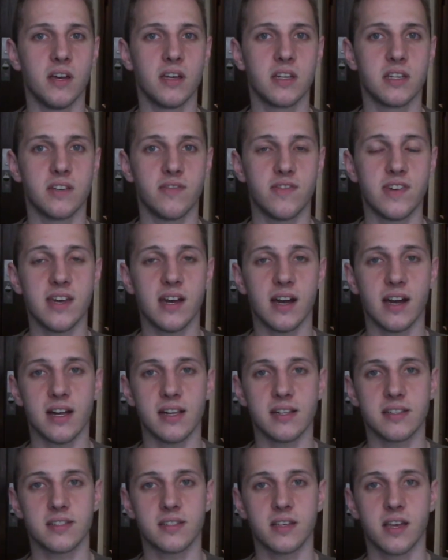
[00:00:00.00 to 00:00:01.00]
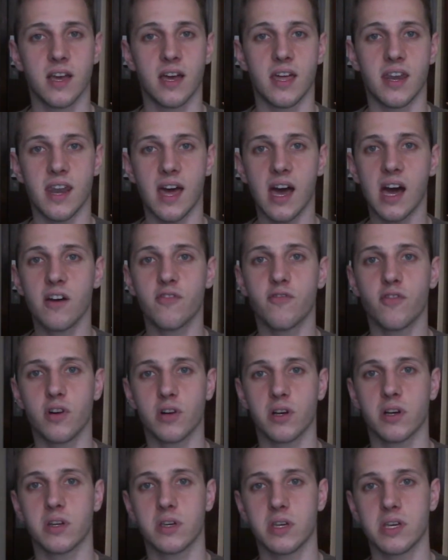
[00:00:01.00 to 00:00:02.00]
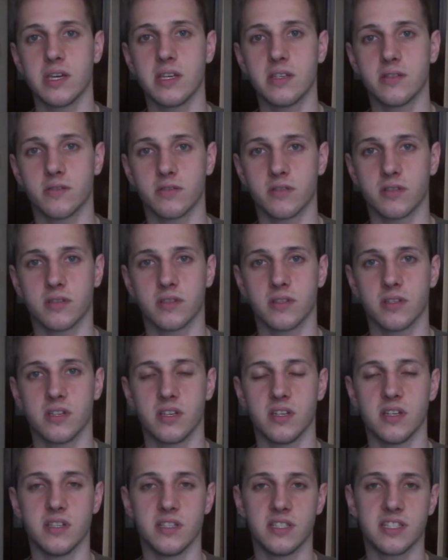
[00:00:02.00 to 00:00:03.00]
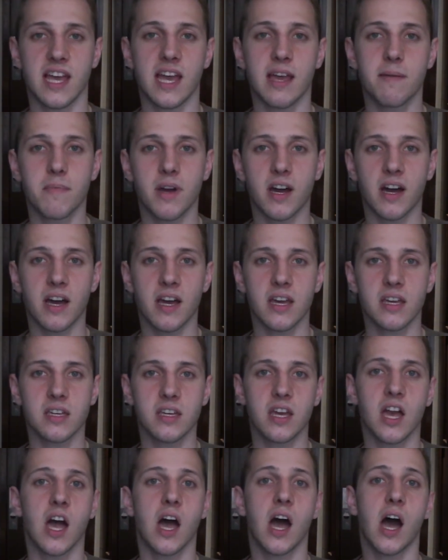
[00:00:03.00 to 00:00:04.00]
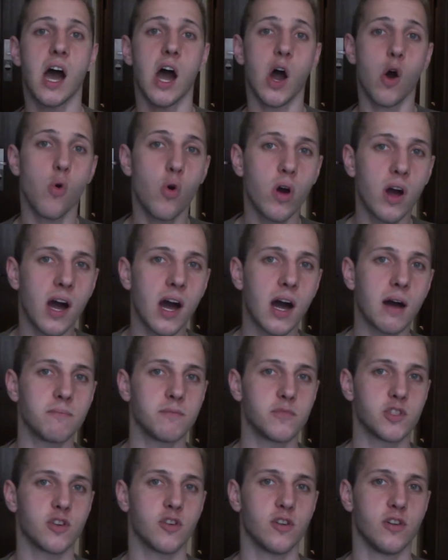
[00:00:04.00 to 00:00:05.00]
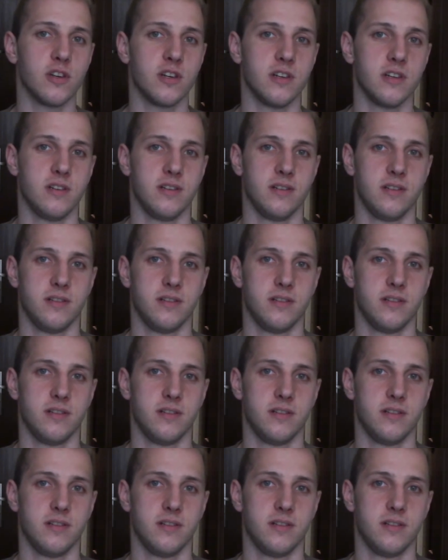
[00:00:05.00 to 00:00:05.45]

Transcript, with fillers: die wir als Nachfolger Jesus in seinem Reich auch haben sollten.